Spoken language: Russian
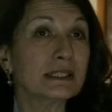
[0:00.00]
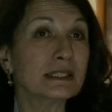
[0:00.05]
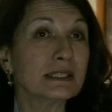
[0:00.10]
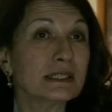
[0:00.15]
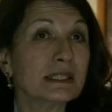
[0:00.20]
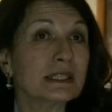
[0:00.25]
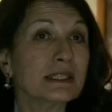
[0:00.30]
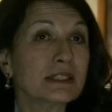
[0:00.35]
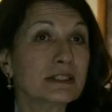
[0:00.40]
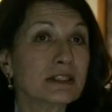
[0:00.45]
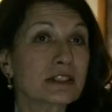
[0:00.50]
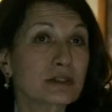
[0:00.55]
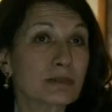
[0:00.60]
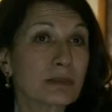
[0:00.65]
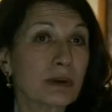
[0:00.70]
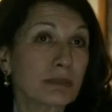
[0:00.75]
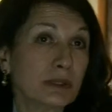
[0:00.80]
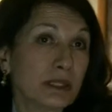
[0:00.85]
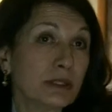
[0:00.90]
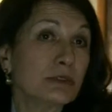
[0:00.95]
Когда я
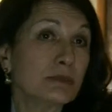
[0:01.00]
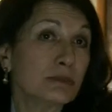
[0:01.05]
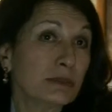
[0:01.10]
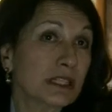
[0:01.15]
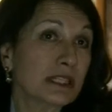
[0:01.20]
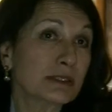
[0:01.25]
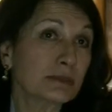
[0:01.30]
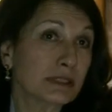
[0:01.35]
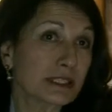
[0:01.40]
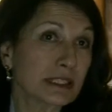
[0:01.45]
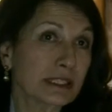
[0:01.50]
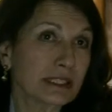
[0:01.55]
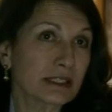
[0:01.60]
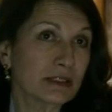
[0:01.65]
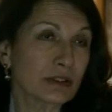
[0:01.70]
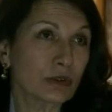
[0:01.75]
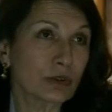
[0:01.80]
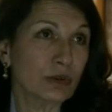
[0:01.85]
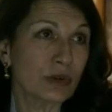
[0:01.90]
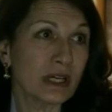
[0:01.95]
поступила в консерваторию,
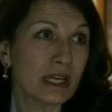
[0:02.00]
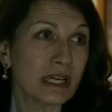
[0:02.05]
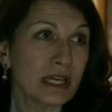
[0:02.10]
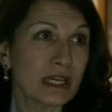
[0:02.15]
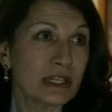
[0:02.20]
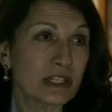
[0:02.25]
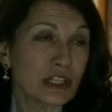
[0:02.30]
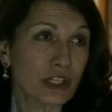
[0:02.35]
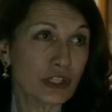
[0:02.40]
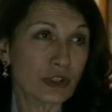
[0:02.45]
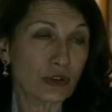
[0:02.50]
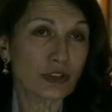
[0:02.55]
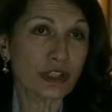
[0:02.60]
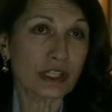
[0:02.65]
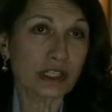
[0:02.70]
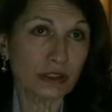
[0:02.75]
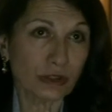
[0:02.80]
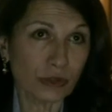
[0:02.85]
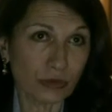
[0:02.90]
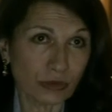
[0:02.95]
меня звали
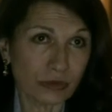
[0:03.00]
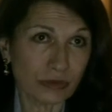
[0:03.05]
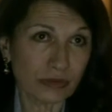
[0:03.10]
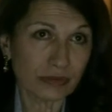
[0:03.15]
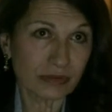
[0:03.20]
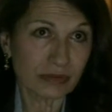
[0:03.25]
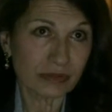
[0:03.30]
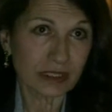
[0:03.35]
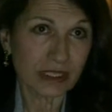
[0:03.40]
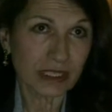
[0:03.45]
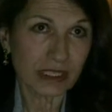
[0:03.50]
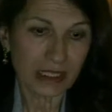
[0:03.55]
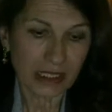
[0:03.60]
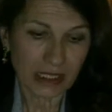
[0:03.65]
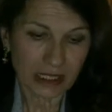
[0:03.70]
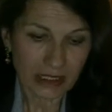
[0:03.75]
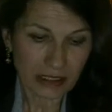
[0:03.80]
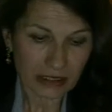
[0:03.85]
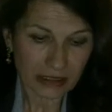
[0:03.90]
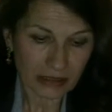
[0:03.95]
Людмила
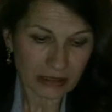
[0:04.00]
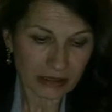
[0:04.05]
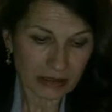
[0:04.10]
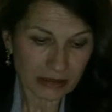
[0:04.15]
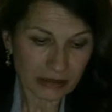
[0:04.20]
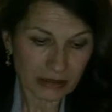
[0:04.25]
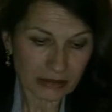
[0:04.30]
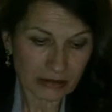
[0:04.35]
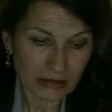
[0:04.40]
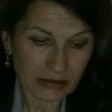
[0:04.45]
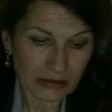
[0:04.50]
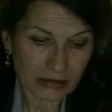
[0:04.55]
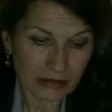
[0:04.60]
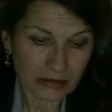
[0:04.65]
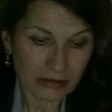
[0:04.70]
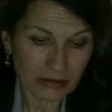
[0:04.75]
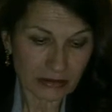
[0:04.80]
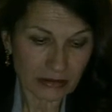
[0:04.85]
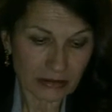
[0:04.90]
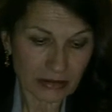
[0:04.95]
Дмитриенко.
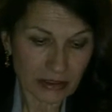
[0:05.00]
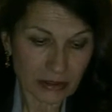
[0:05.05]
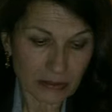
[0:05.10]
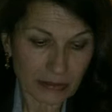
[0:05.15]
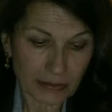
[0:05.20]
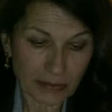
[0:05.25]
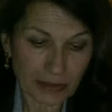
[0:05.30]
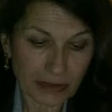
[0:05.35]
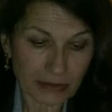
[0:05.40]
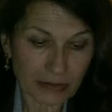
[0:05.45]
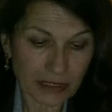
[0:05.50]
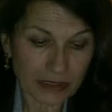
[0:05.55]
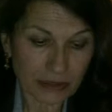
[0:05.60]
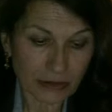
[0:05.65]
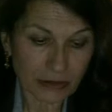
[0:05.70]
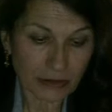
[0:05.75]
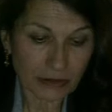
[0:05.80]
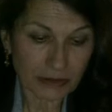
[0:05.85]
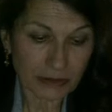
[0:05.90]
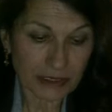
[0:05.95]
Я поменяла имя.
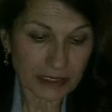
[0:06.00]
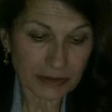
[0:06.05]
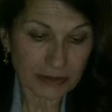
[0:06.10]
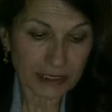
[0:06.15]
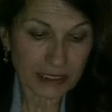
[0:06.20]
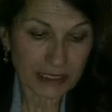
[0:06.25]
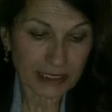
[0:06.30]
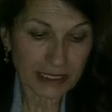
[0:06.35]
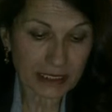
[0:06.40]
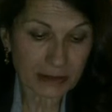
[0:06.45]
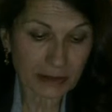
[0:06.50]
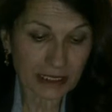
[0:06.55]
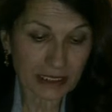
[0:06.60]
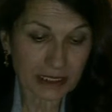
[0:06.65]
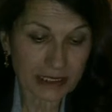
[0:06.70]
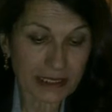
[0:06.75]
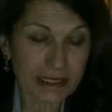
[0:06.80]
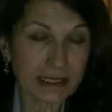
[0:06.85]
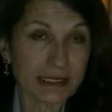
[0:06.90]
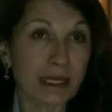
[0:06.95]
Теперь
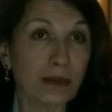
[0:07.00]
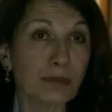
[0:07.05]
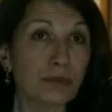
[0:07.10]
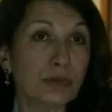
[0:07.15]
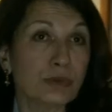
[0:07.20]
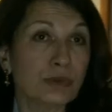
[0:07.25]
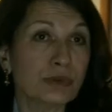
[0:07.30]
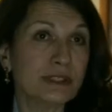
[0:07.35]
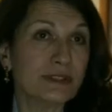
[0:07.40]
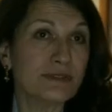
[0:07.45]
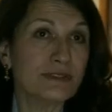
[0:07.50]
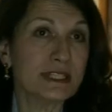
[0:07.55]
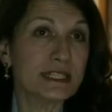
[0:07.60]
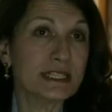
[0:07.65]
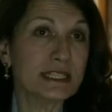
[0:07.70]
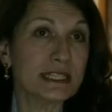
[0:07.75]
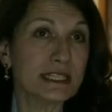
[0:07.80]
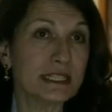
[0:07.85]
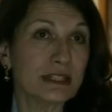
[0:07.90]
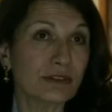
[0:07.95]
меня зовут
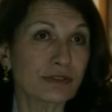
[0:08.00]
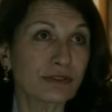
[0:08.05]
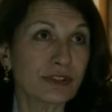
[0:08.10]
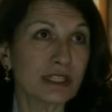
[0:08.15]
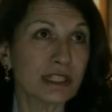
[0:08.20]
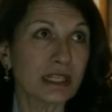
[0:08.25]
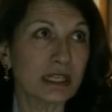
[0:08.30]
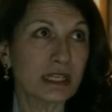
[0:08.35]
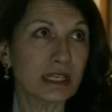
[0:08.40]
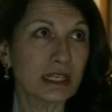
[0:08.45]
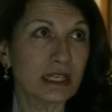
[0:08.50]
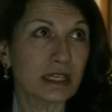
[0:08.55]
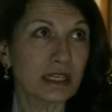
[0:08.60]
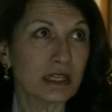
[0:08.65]
Людмила Микаэль.